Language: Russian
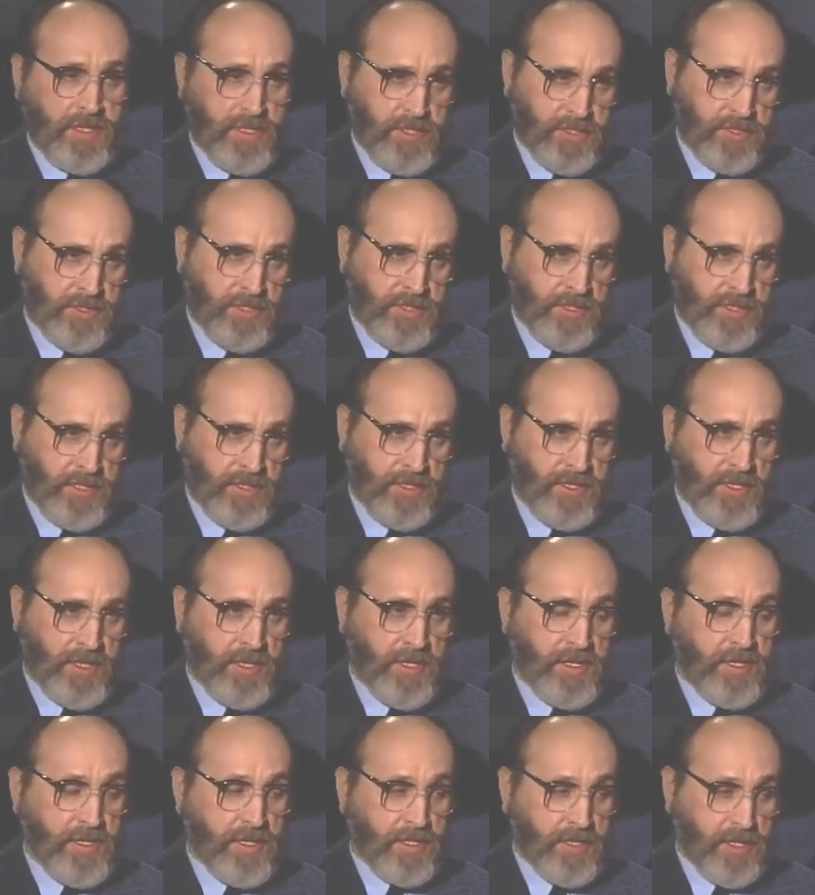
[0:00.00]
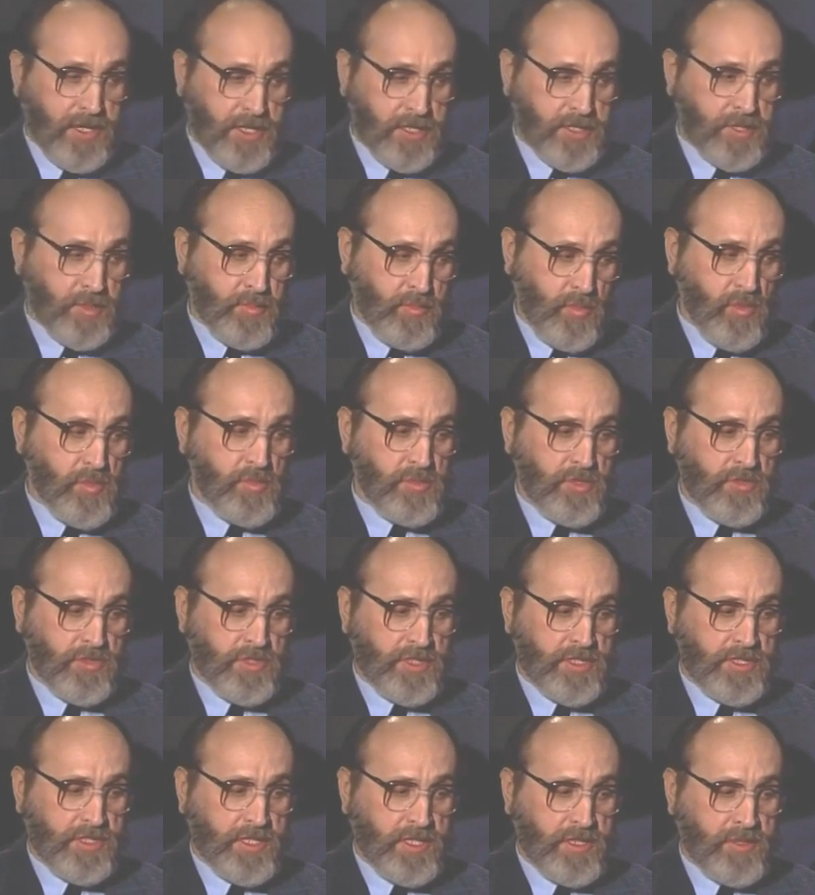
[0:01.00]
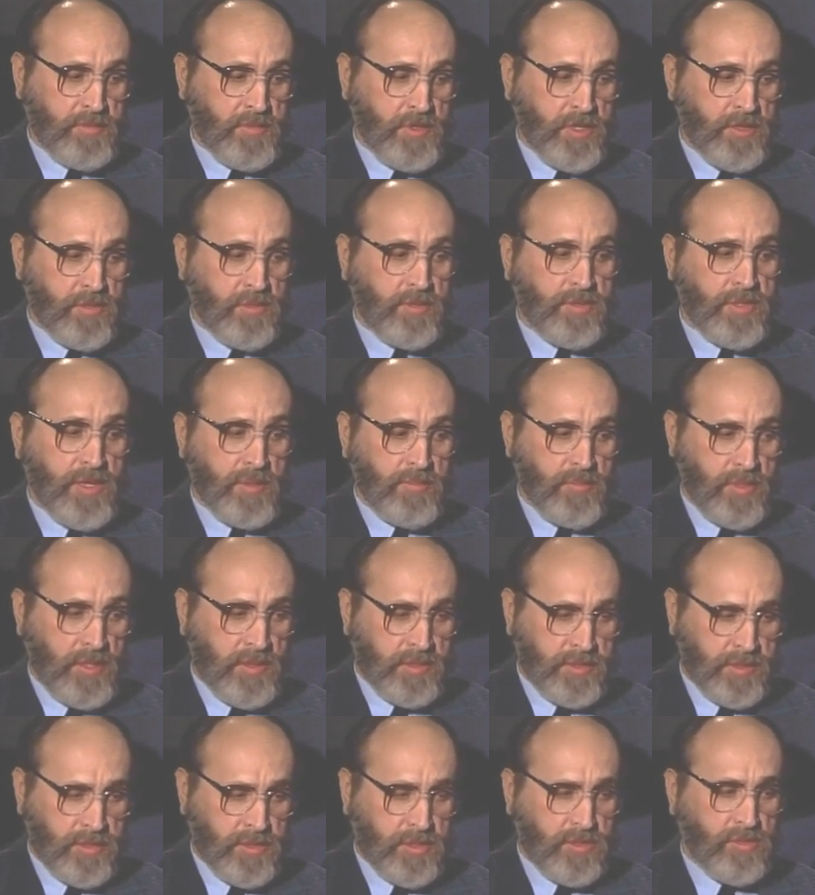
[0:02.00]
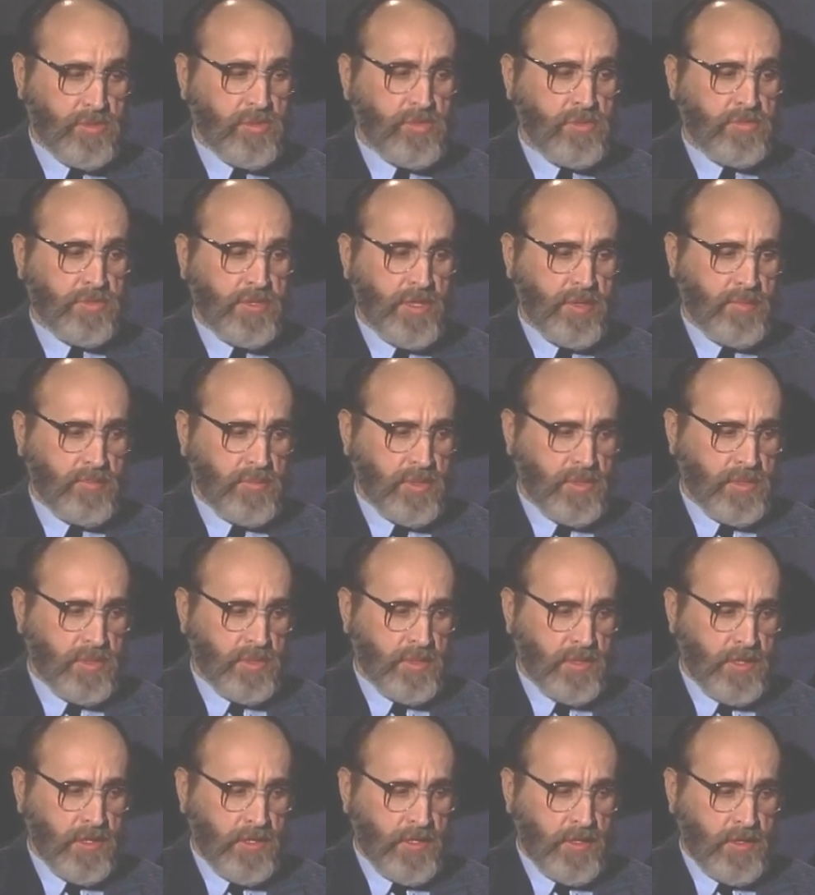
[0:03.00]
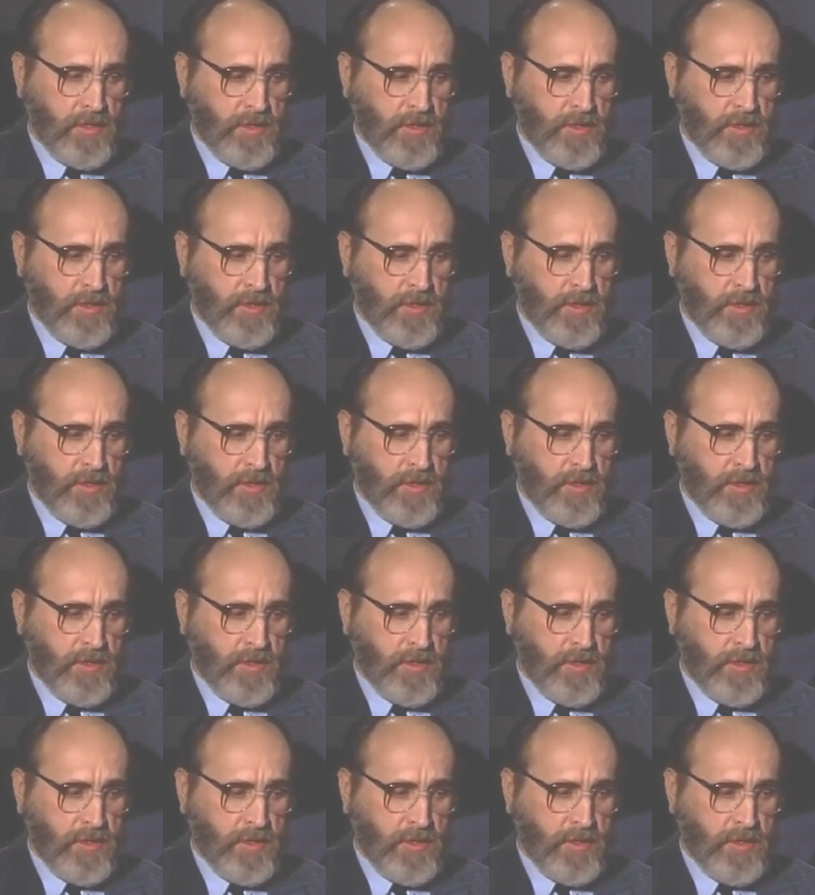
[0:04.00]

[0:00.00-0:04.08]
Я еще это хорошо помню, в 60-м году. Там был Титов, там был